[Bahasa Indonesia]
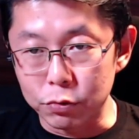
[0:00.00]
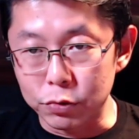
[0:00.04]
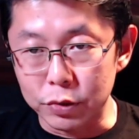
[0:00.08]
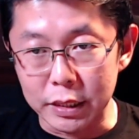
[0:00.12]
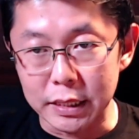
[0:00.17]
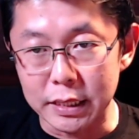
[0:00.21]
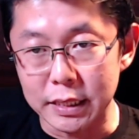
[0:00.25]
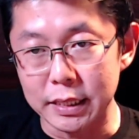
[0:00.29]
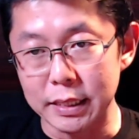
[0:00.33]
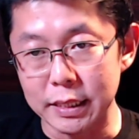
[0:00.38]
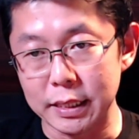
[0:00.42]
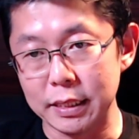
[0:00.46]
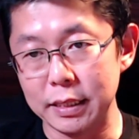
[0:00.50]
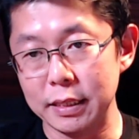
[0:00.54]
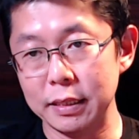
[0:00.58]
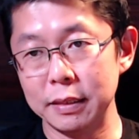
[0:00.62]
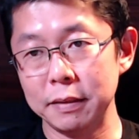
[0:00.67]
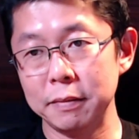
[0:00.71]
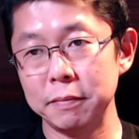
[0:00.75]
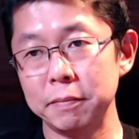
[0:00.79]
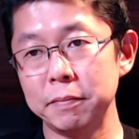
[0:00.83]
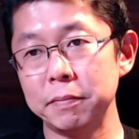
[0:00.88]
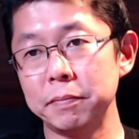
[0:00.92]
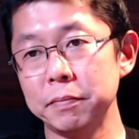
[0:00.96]

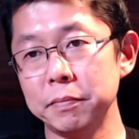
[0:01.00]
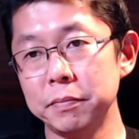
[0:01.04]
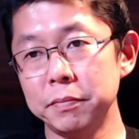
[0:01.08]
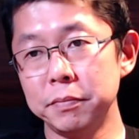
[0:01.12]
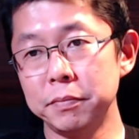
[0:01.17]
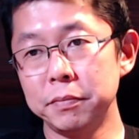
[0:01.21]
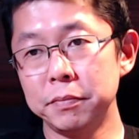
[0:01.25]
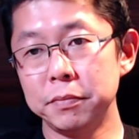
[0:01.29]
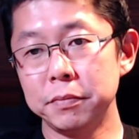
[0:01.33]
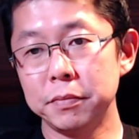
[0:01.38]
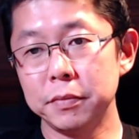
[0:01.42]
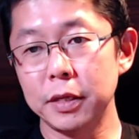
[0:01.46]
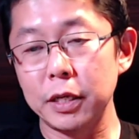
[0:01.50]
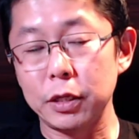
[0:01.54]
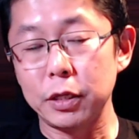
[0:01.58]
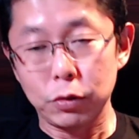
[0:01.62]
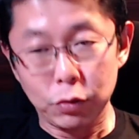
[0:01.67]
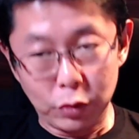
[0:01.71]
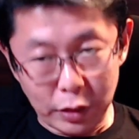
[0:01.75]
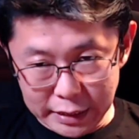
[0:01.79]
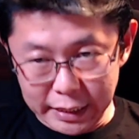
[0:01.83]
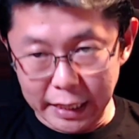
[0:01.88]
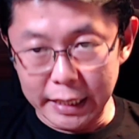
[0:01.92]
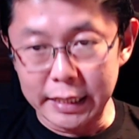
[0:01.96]
nutrisi
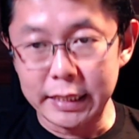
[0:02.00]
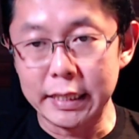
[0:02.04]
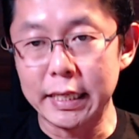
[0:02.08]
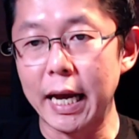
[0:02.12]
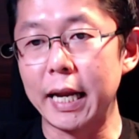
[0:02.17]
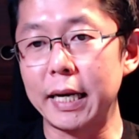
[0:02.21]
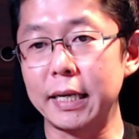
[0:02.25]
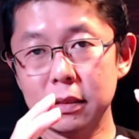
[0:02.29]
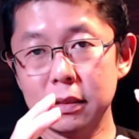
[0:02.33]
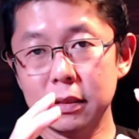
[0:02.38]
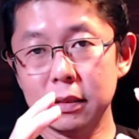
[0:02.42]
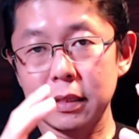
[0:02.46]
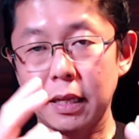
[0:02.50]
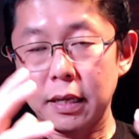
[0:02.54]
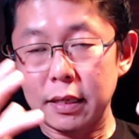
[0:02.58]
itu kejadian.